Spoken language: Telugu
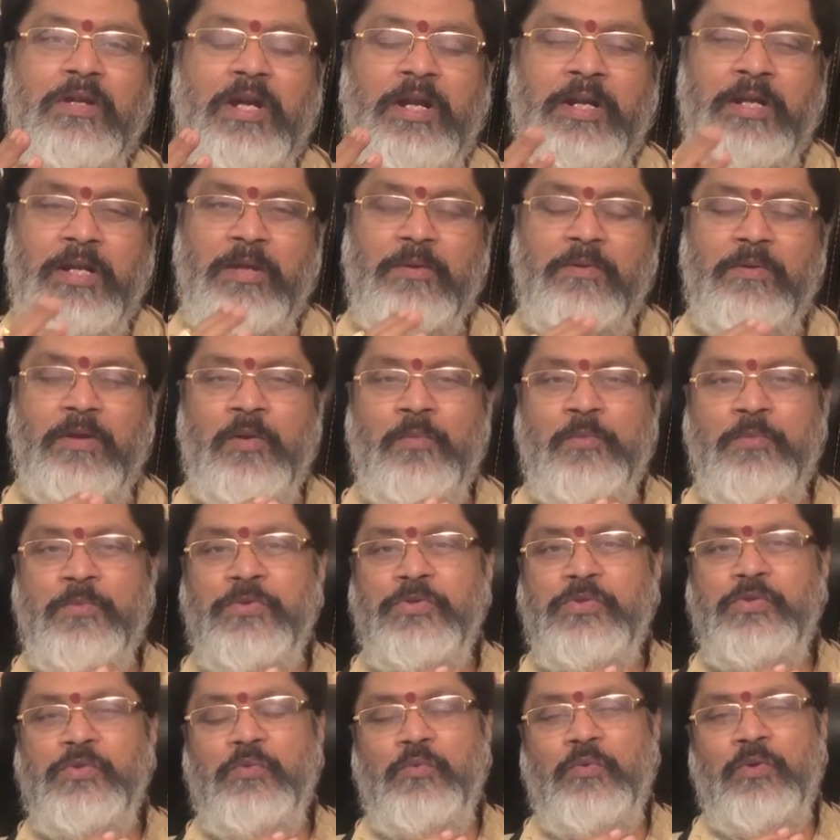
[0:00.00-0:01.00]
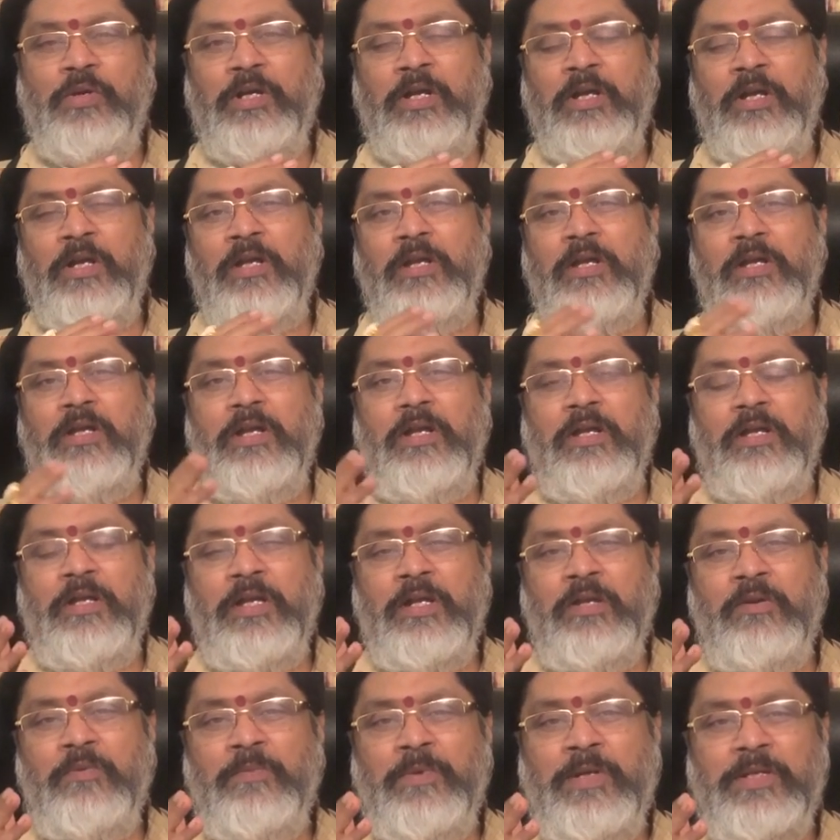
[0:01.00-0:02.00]
అంటే ఆల్మోస్ట్ ఒక
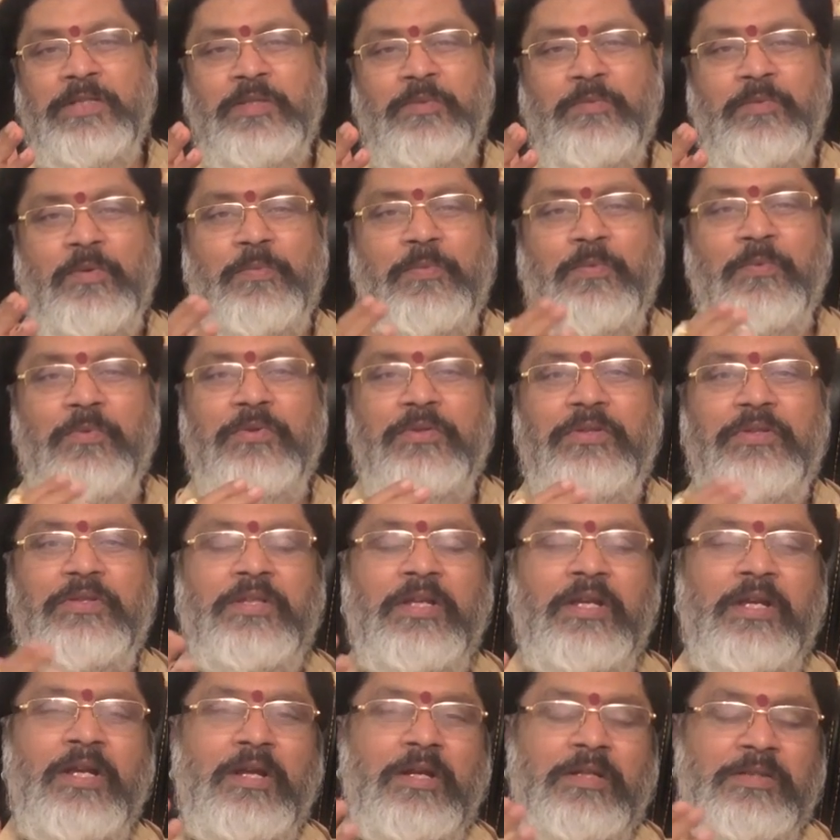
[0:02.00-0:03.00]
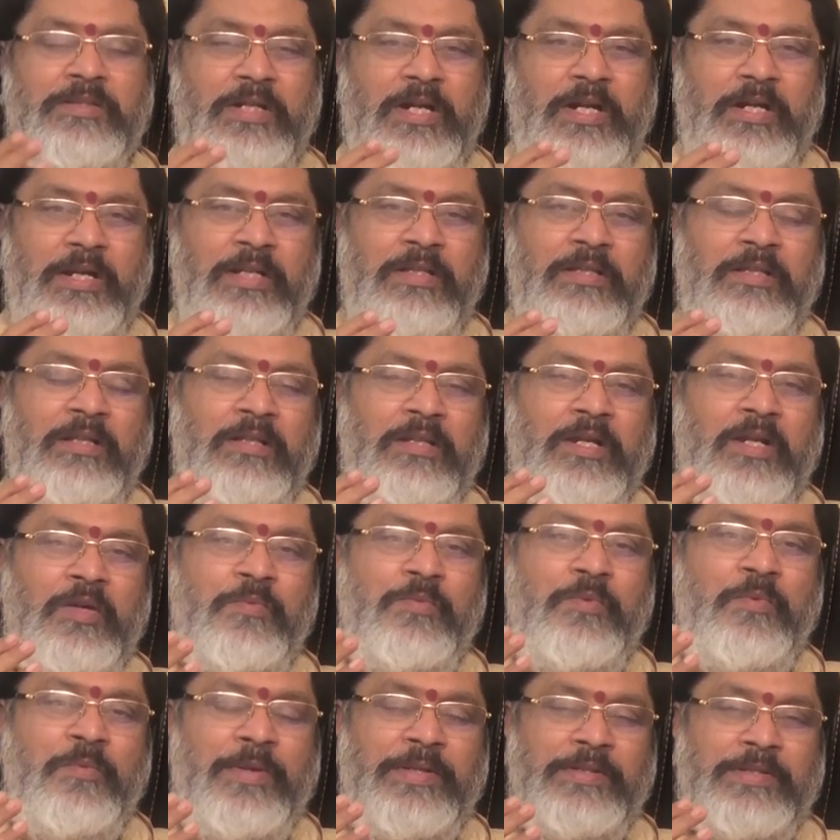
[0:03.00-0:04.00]
రెండు మాసంలో పూర్తిగా స్టార్ట్ అయిన తర్వాత రెండు
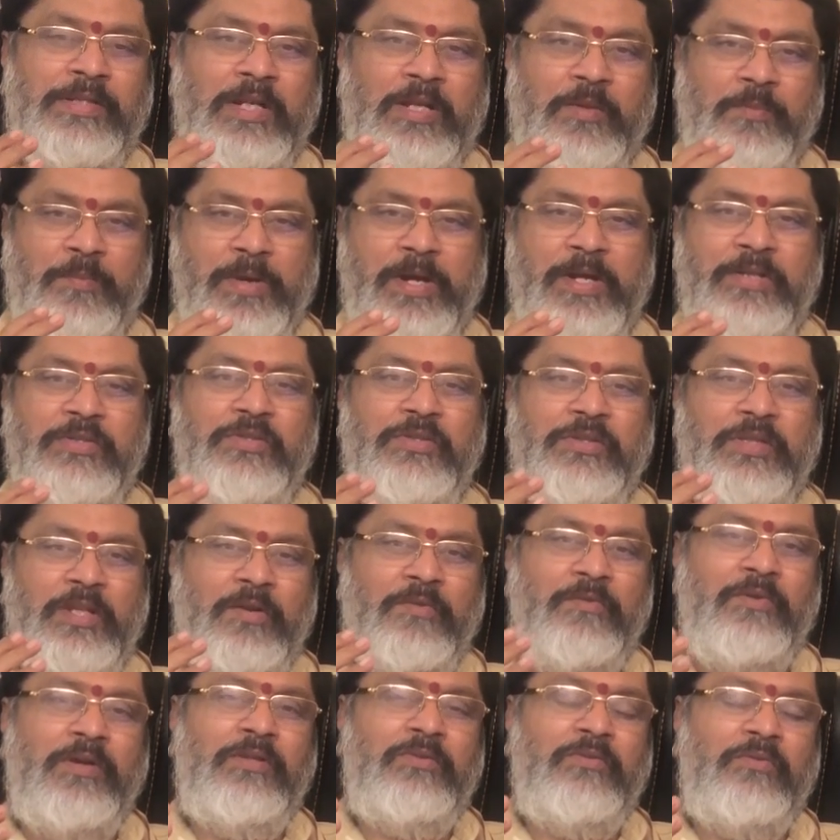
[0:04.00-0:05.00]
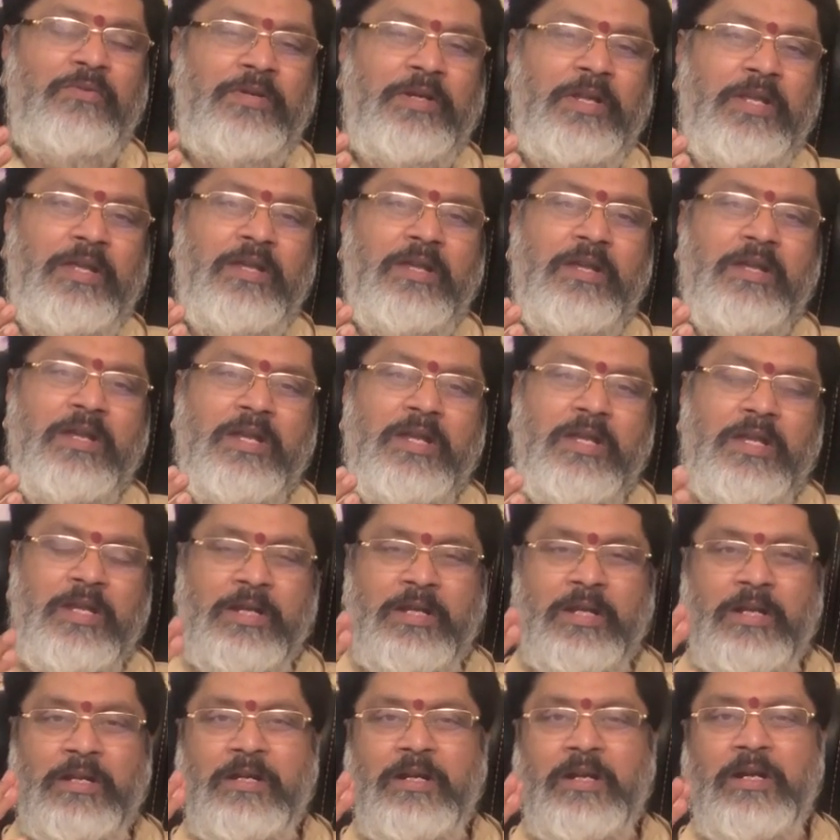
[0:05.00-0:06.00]
మూడు మాసాలు అంటే మార్చి తర్వాత నుండి ఈ
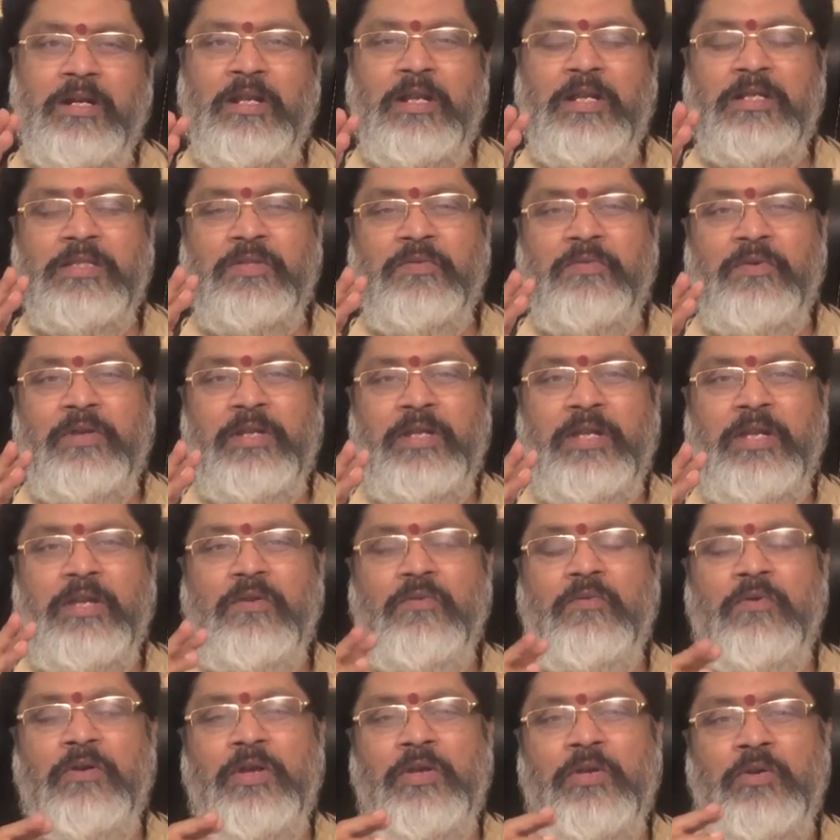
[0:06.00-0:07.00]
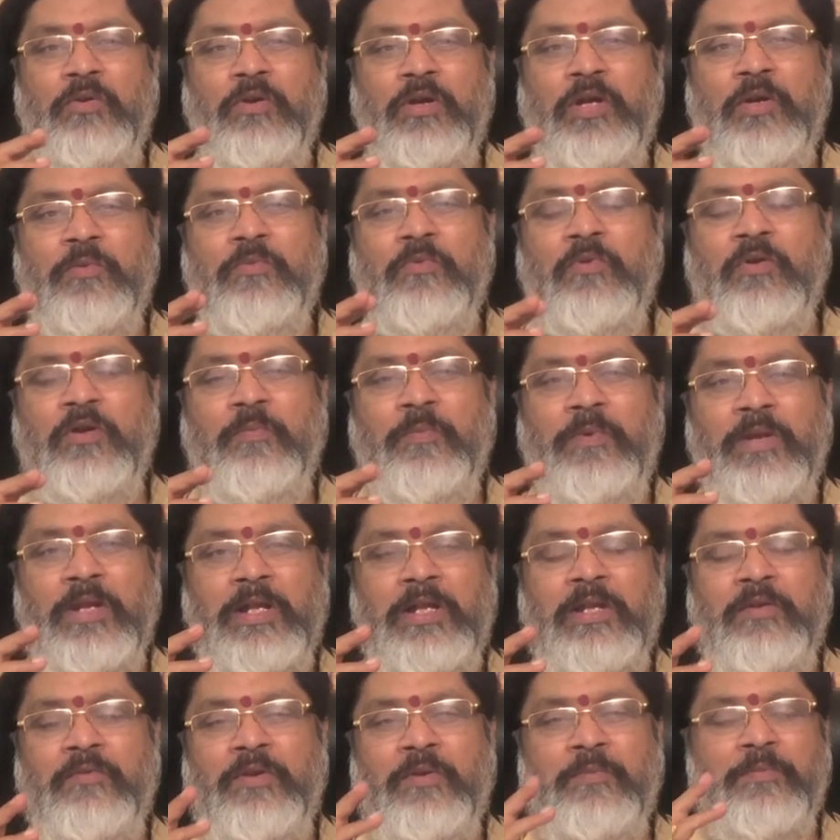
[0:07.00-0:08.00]
కర్కాటక రాశి వారికి ఒక యోగము ఒక
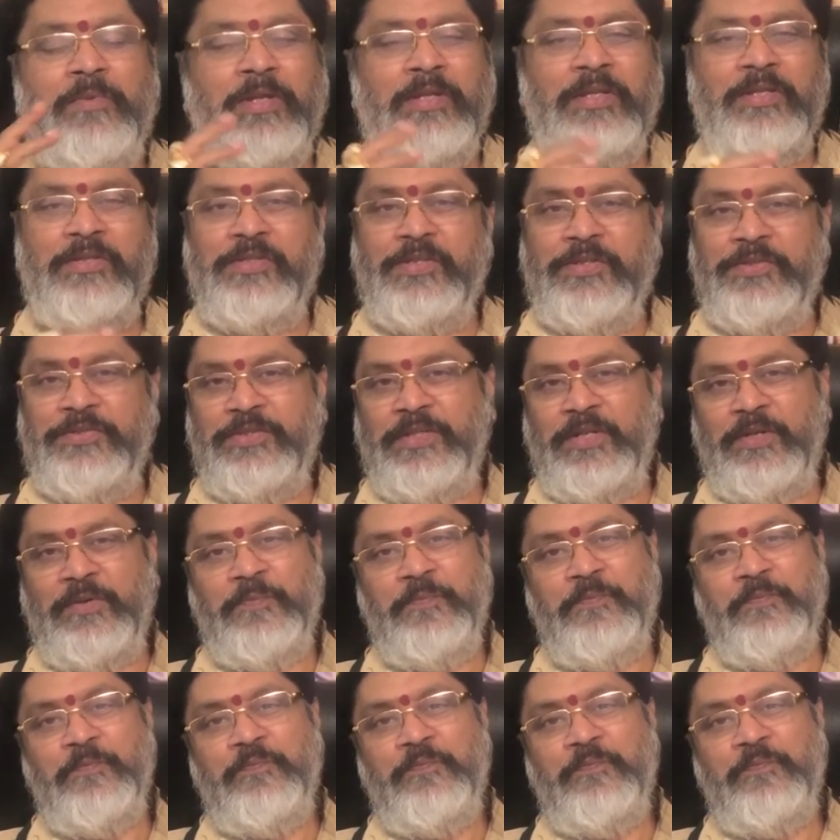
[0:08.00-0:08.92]
బలాన్ని ఇవ్వడం ప్రయత్నం చేస్తాడు